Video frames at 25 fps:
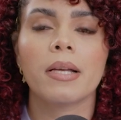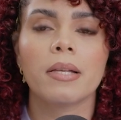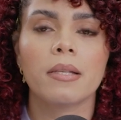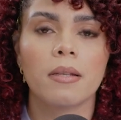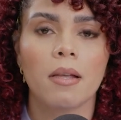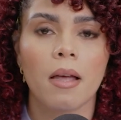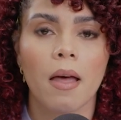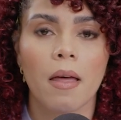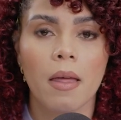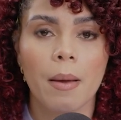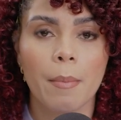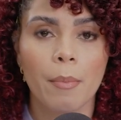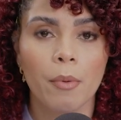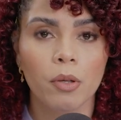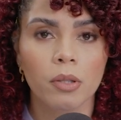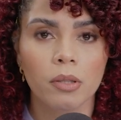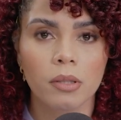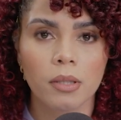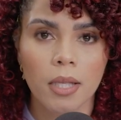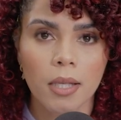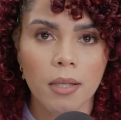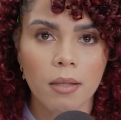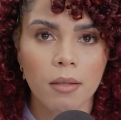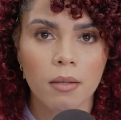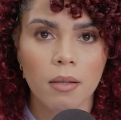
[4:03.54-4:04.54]
que sea
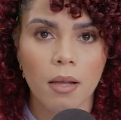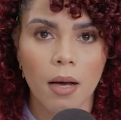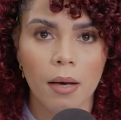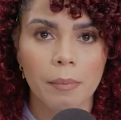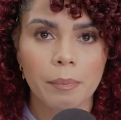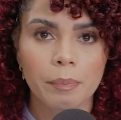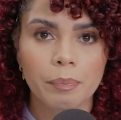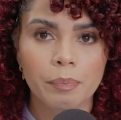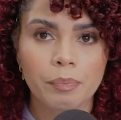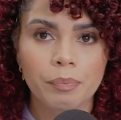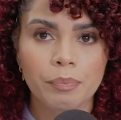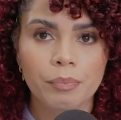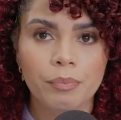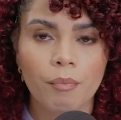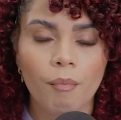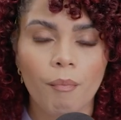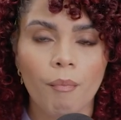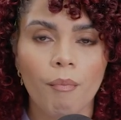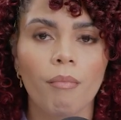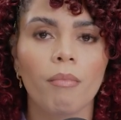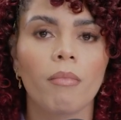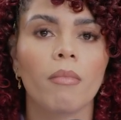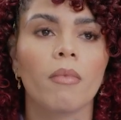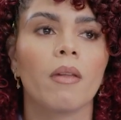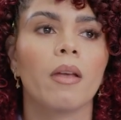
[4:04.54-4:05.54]
deportista.
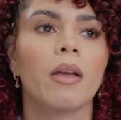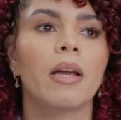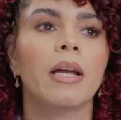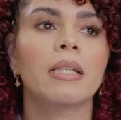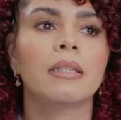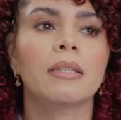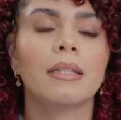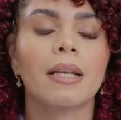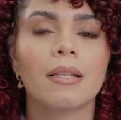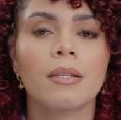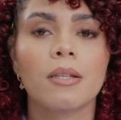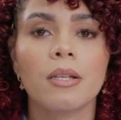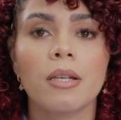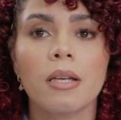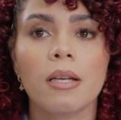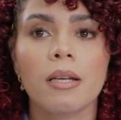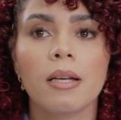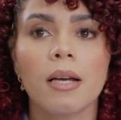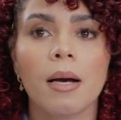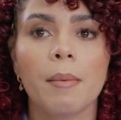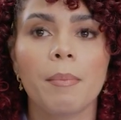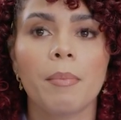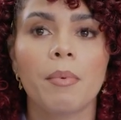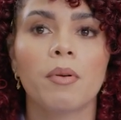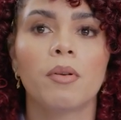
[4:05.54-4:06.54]
Esta
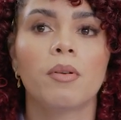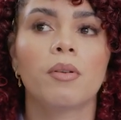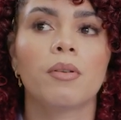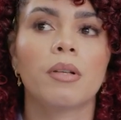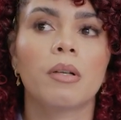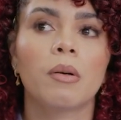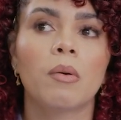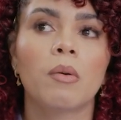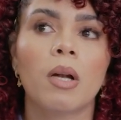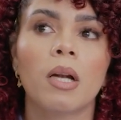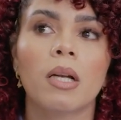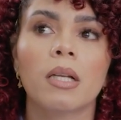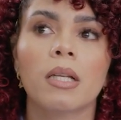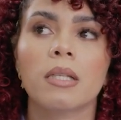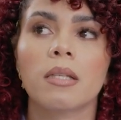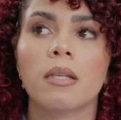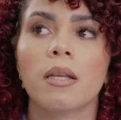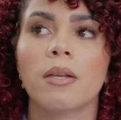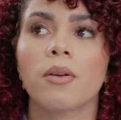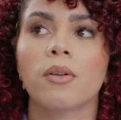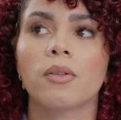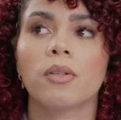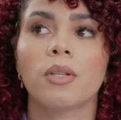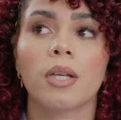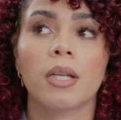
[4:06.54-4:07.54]
chica, por lo regular, qué sé
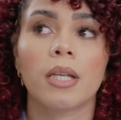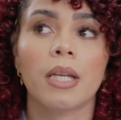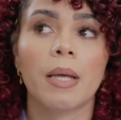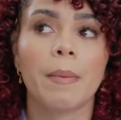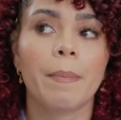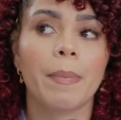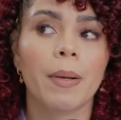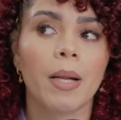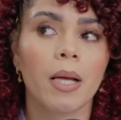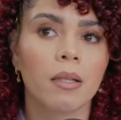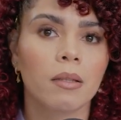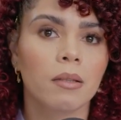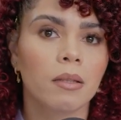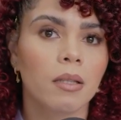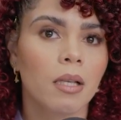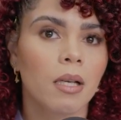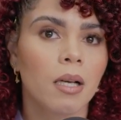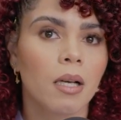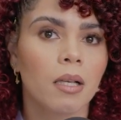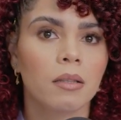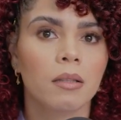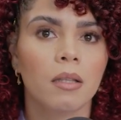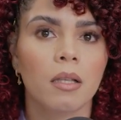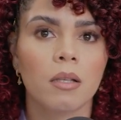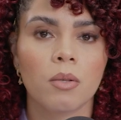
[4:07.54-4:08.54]
yo, tiene
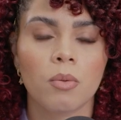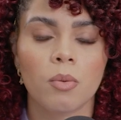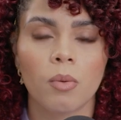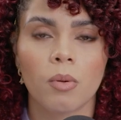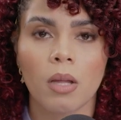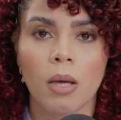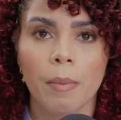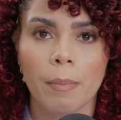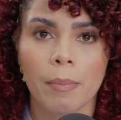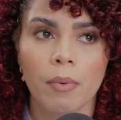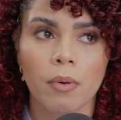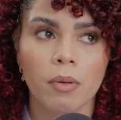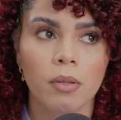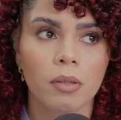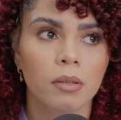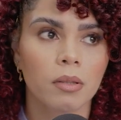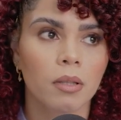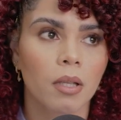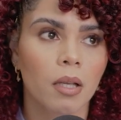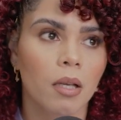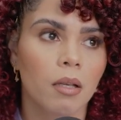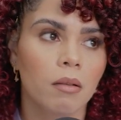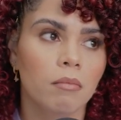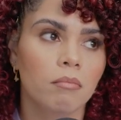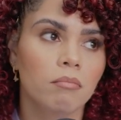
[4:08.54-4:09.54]
prácticas de su
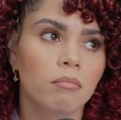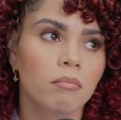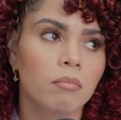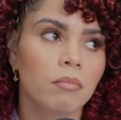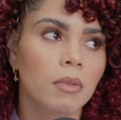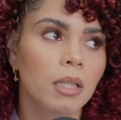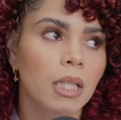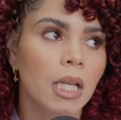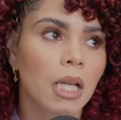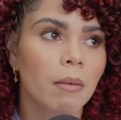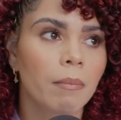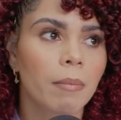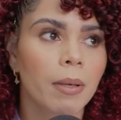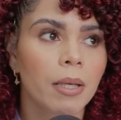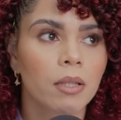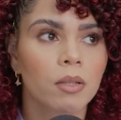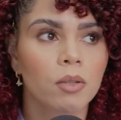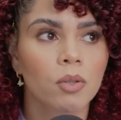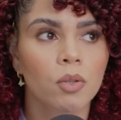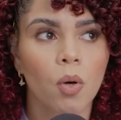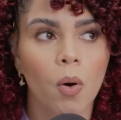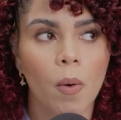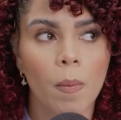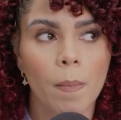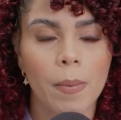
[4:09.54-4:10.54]
deporte, tal vez
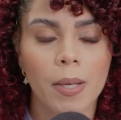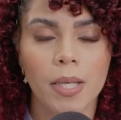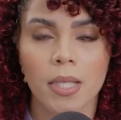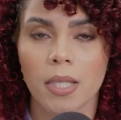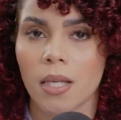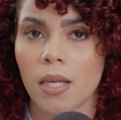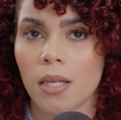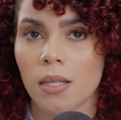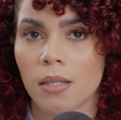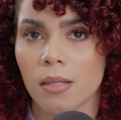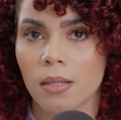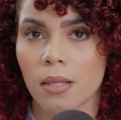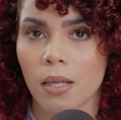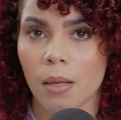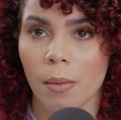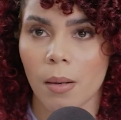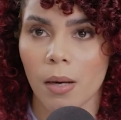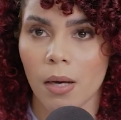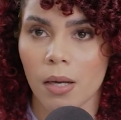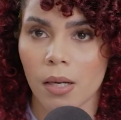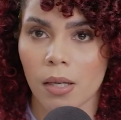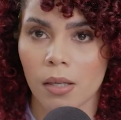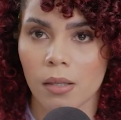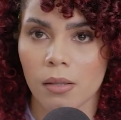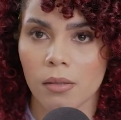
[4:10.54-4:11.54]
dos veces en
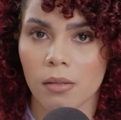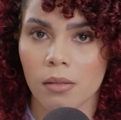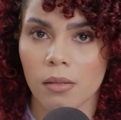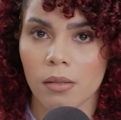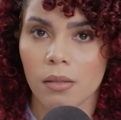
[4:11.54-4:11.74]
semana.